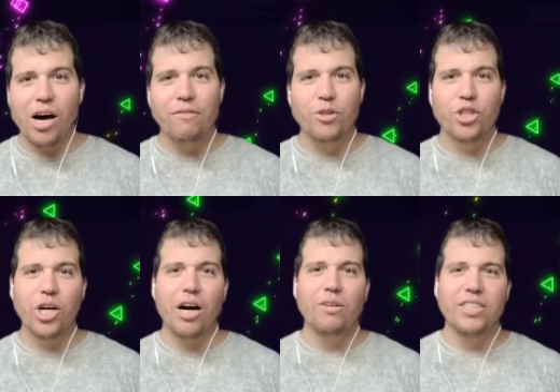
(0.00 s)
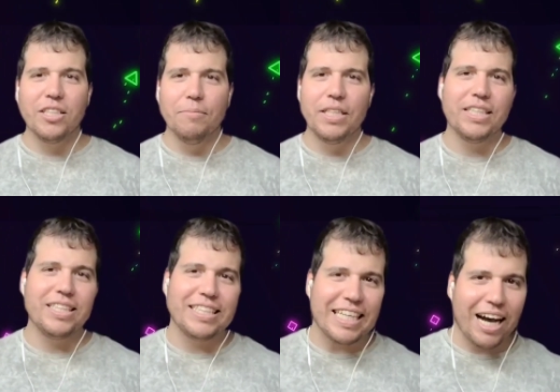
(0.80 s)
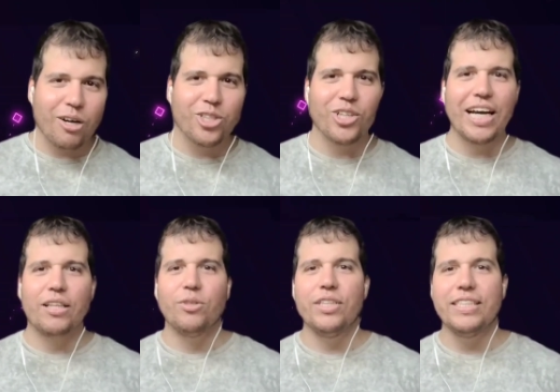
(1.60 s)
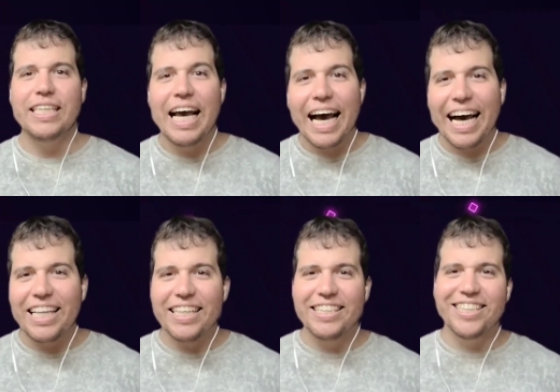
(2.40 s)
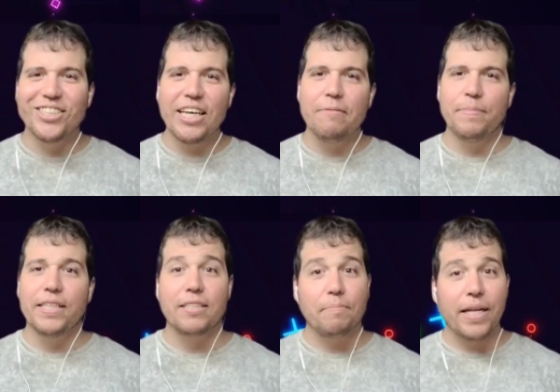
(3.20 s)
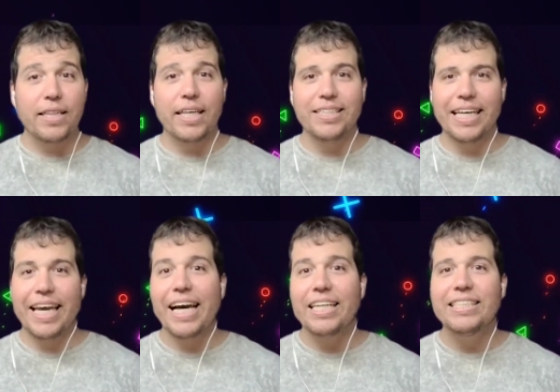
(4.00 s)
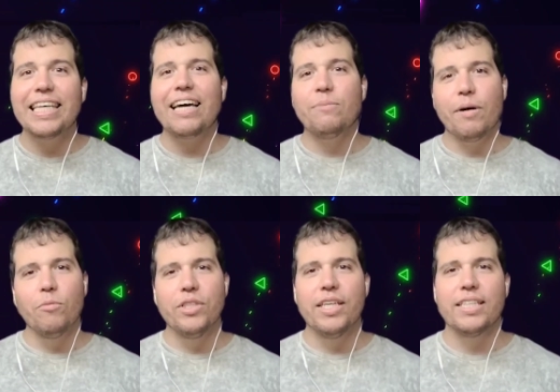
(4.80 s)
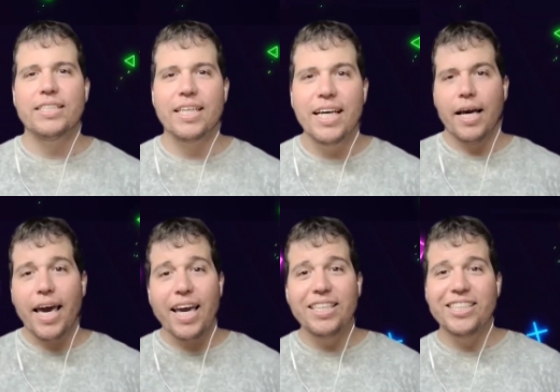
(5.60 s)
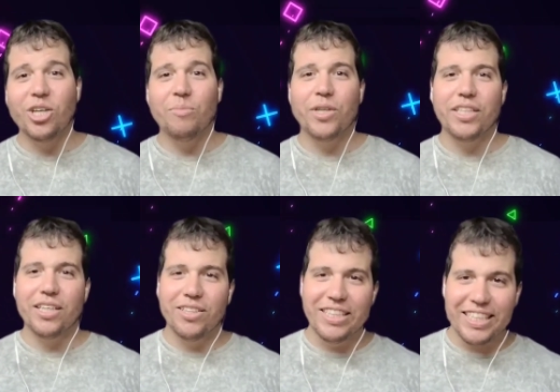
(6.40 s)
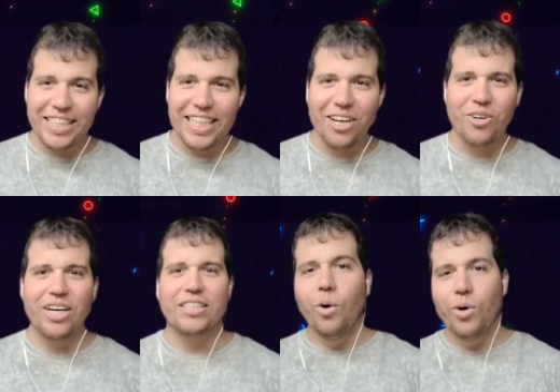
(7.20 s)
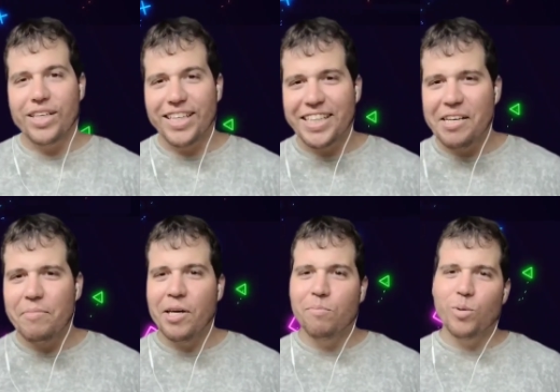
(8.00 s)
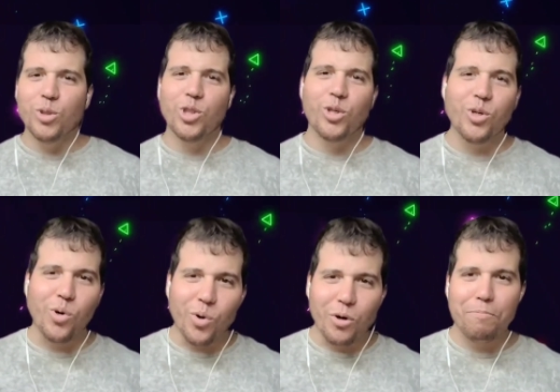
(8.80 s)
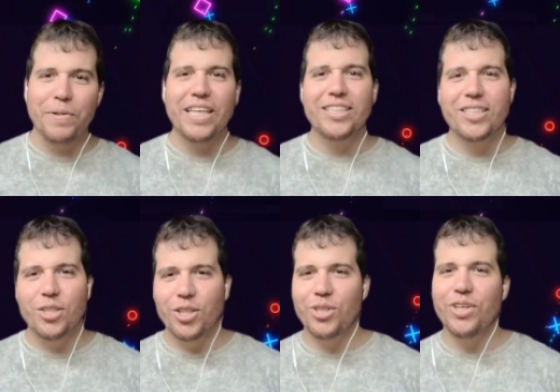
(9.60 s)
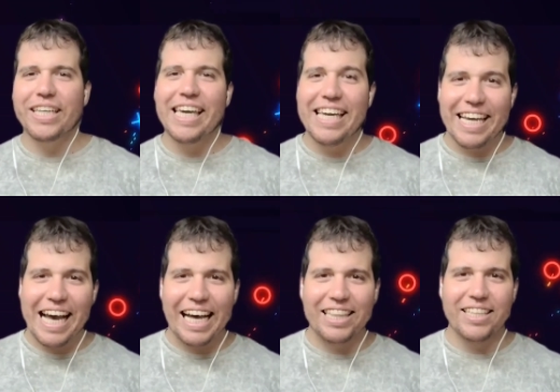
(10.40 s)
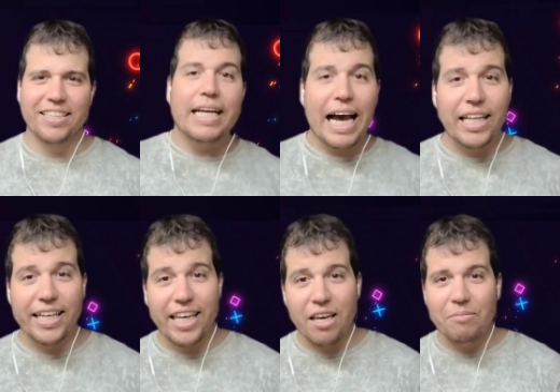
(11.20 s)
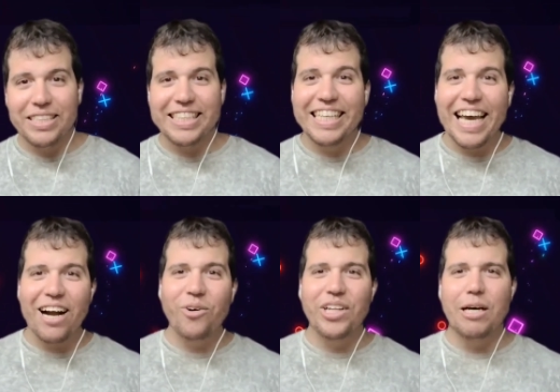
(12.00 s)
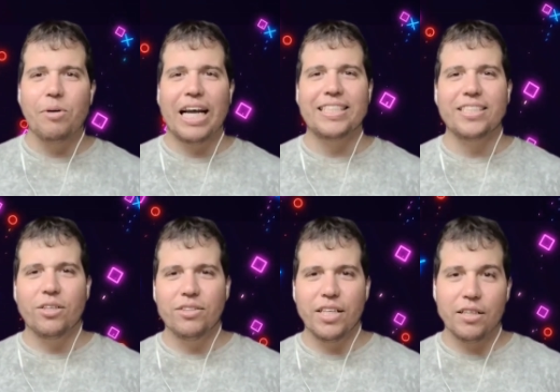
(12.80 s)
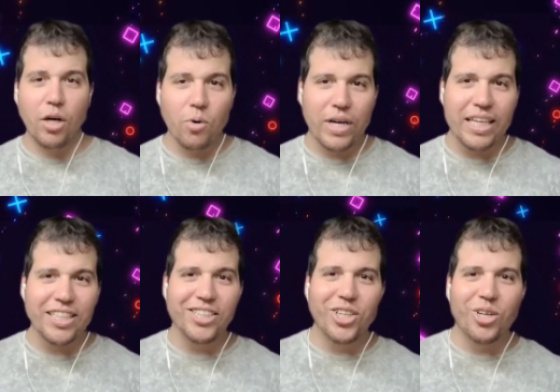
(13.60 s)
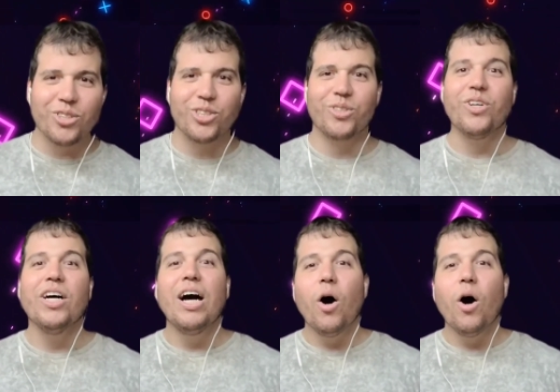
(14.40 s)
novos jogos e brindes aos jogadores. Além disso, a empresa pretende realizar uma mudança em seu modelo de negócio, o que também impulsionou o preço do token Gala. Gala Games e a colaboração de Dwayne Johnson.